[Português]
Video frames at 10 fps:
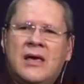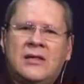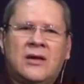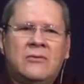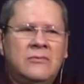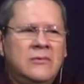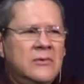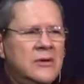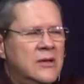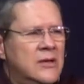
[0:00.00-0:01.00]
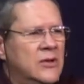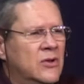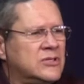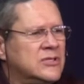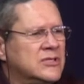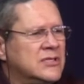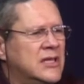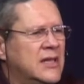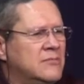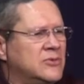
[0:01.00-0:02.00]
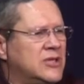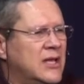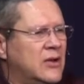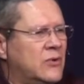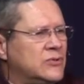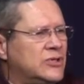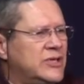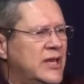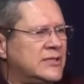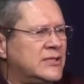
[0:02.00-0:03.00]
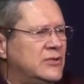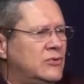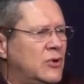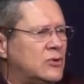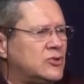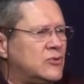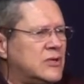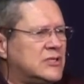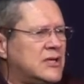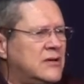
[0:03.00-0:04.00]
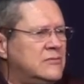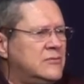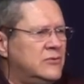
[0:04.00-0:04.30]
Então, nós necessitamos ter a consciência no nosso coração,